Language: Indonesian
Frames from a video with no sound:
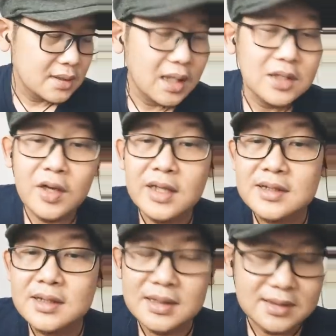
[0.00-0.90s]
hanya orang yang
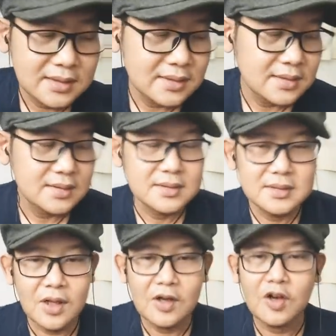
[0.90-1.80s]
aja
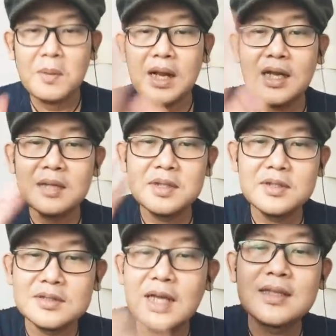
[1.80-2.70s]
orang normal nggak ada yang
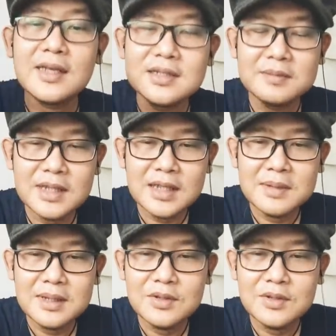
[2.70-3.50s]
begitu santai aja mereka mah